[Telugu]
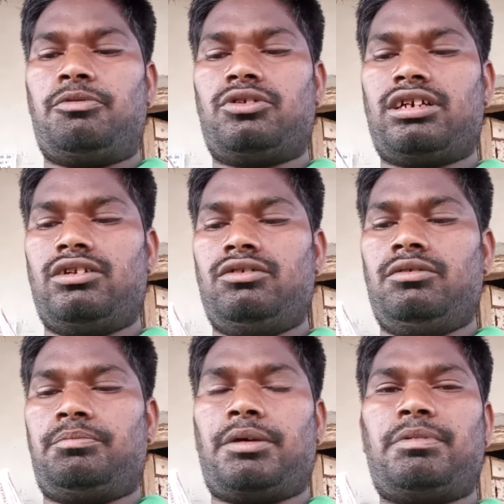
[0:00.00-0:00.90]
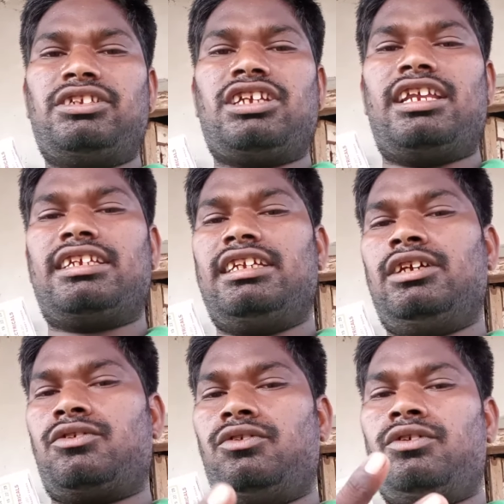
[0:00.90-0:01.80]
పుట్టుకను ప్రపంచానికి
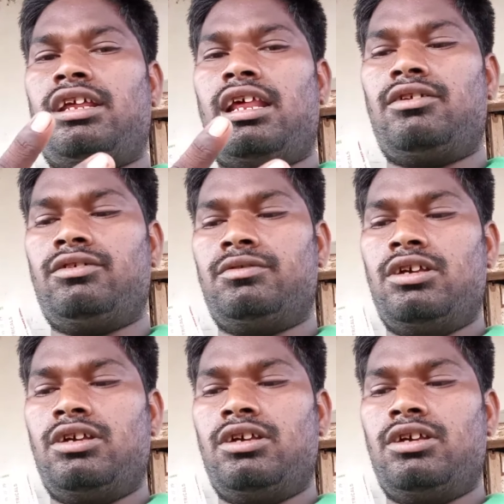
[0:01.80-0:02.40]
రెండు నెలలు